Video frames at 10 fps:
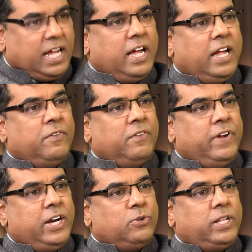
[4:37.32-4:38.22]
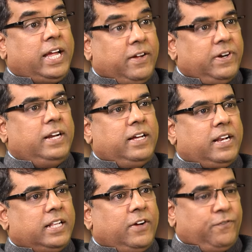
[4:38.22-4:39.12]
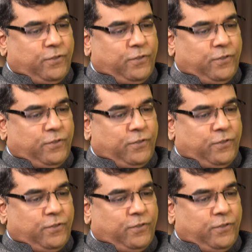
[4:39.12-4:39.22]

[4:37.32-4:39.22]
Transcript: தான் வே டு த ஹெவனுங்கிறத